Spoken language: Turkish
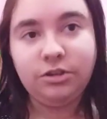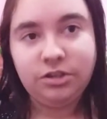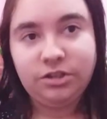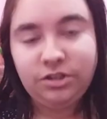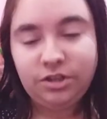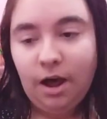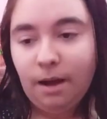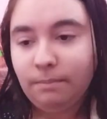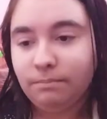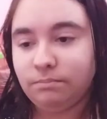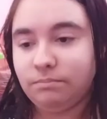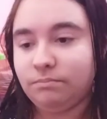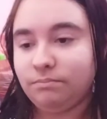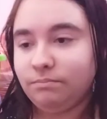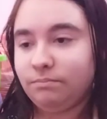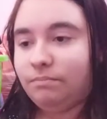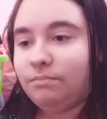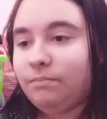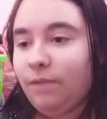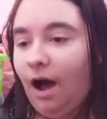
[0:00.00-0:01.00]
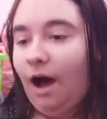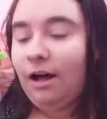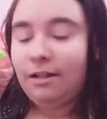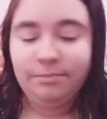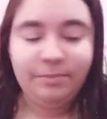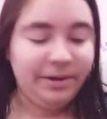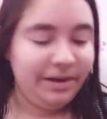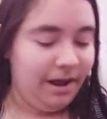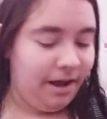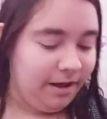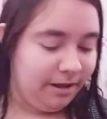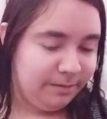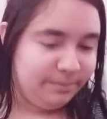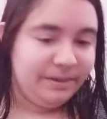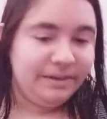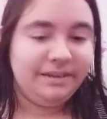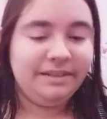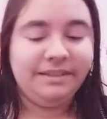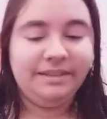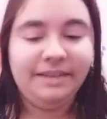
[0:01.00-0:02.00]
tam al beni al
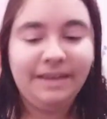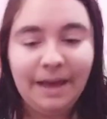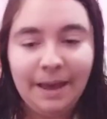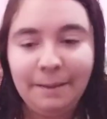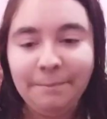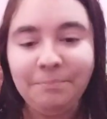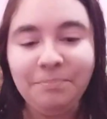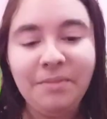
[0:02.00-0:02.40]
beni diye.